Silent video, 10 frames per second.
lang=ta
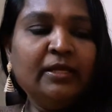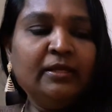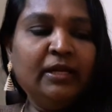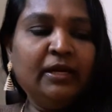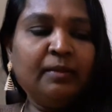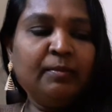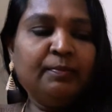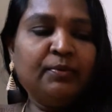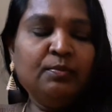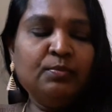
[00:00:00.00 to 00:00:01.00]
இதில் நம்ம
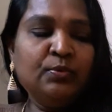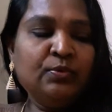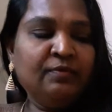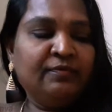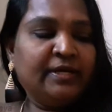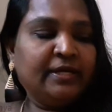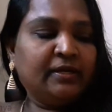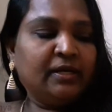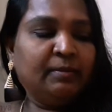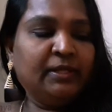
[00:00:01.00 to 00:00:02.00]
இப்போது மூணு வின்னர் நம்ம